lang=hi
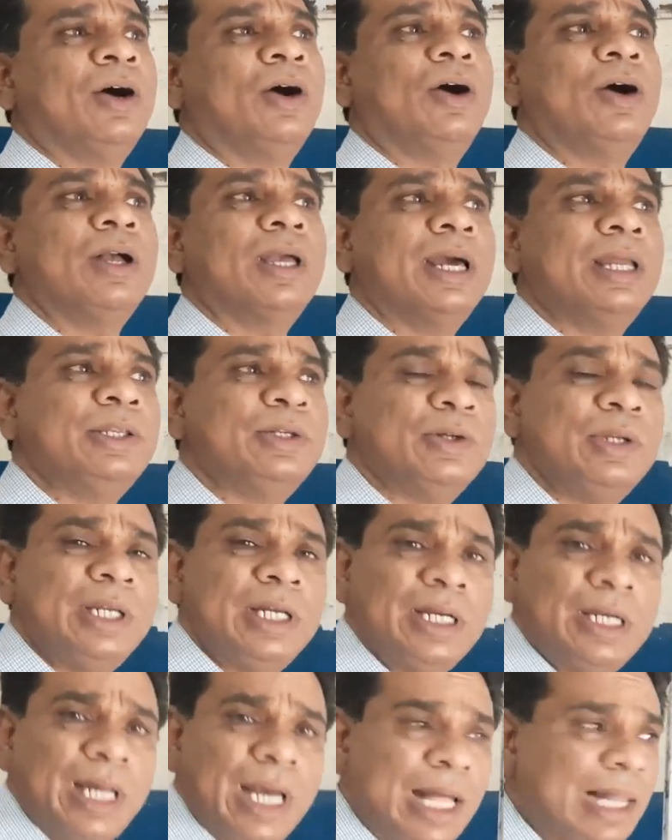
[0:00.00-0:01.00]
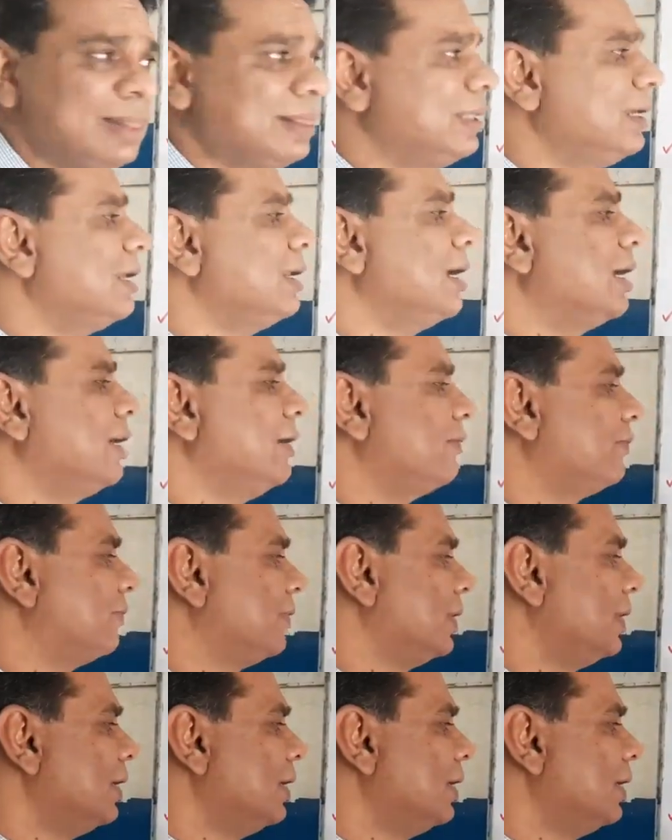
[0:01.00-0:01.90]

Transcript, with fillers: हाउ कैन यू लीड हेल्थी लाइफ